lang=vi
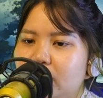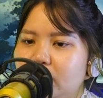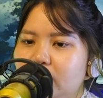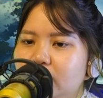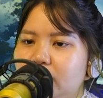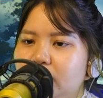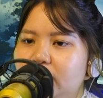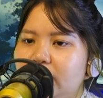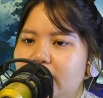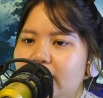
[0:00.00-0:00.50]

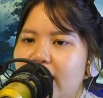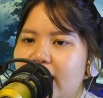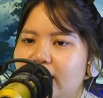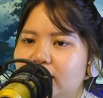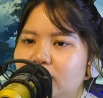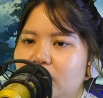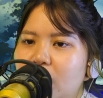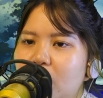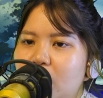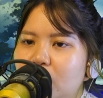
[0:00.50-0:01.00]
Dưới tế
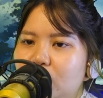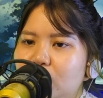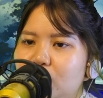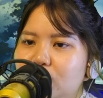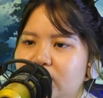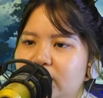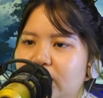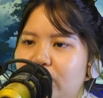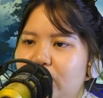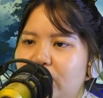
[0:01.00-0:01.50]
đàn,
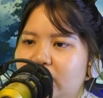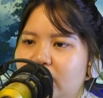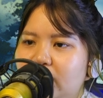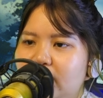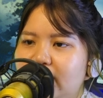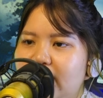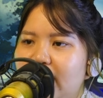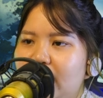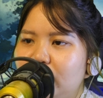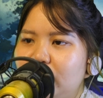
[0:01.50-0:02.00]
tu sĩ Huyết
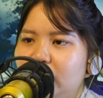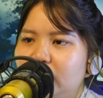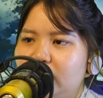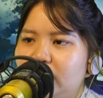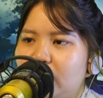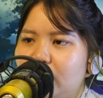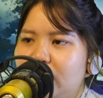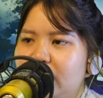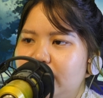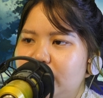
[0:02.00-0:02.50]
Thần giáo từ
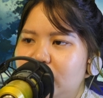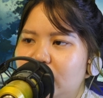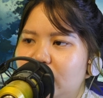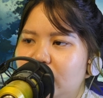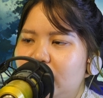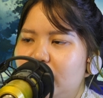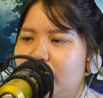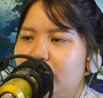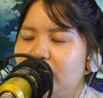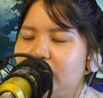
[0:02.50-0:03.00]
trong khiếp sợ
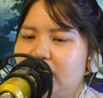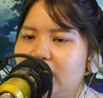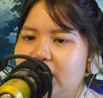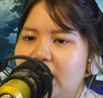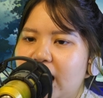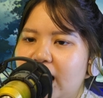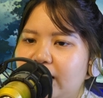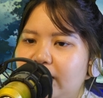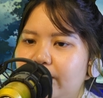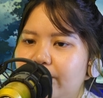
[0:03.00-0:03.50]
giật mình tỉnh
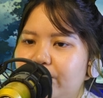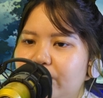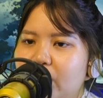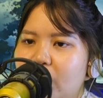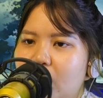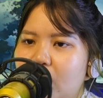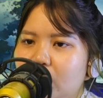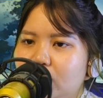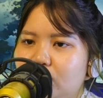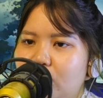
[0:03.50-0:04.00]
lại.
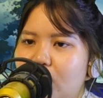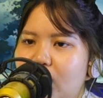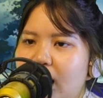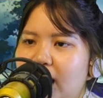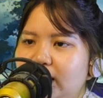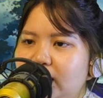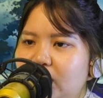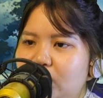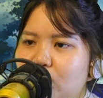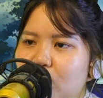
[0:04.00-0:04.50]
Bọn
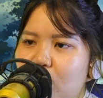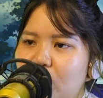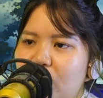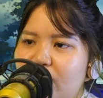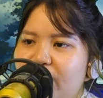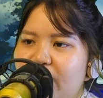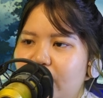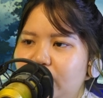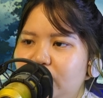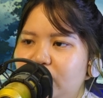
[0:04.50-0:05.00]
hắn nhìn Cố
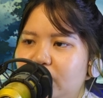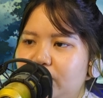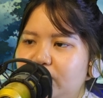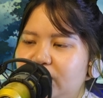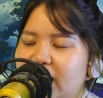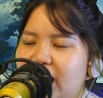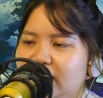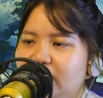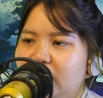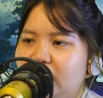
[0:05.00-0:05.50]
Lâm Phong chậm
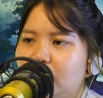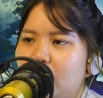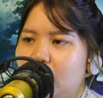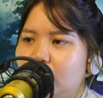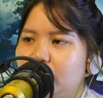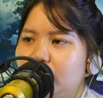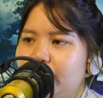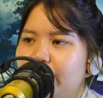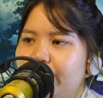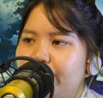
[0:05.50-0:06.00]
rãi trên
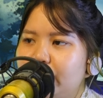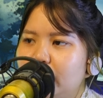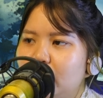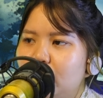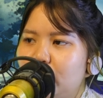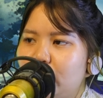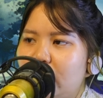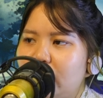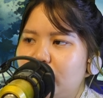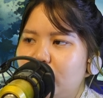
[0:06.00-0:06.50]
không,
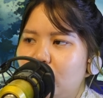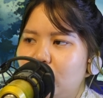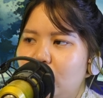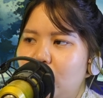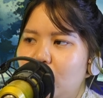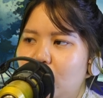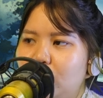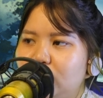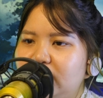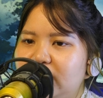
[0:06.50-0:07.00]
toàn bộ
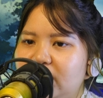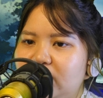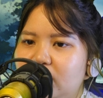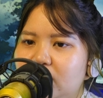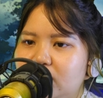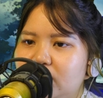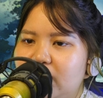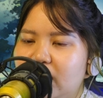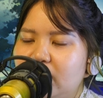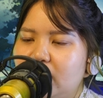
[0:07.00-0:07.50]
đều lộ ra
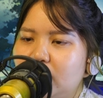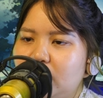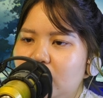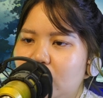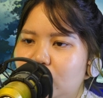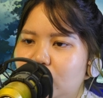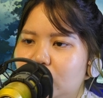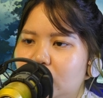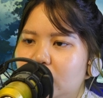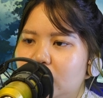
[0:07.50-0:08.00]
thần sắc kích
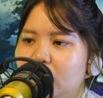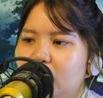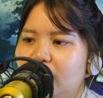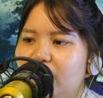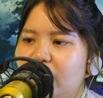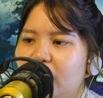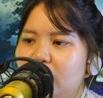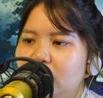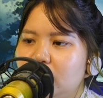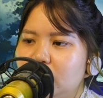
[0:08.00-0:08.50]
động, hưng
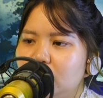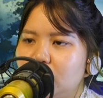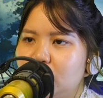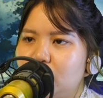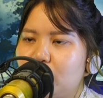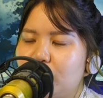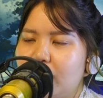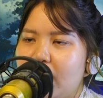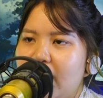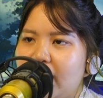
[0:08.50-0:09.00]
phấn,
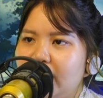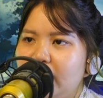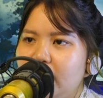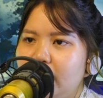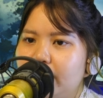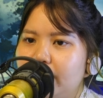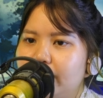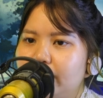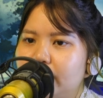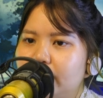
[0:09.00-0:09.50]
sùng bái.
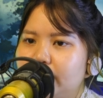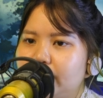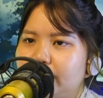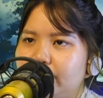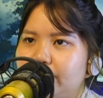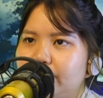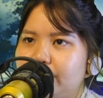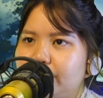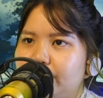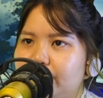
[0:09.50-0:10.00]

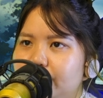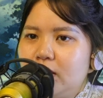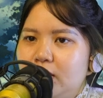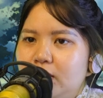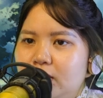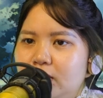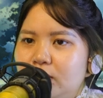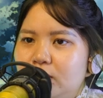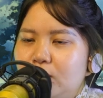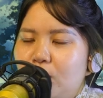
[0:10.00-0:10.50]

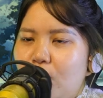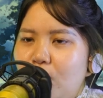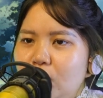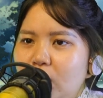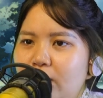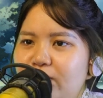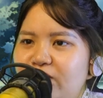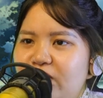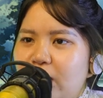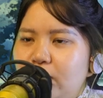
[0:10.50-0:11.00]
Cố
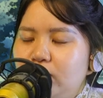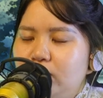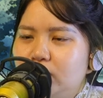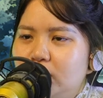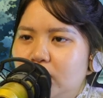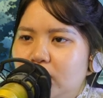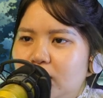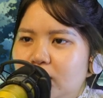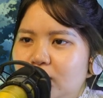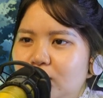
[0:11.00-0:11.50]
Lâm Phong!
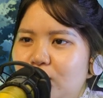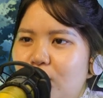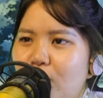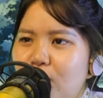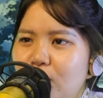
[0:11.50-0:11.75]
Cố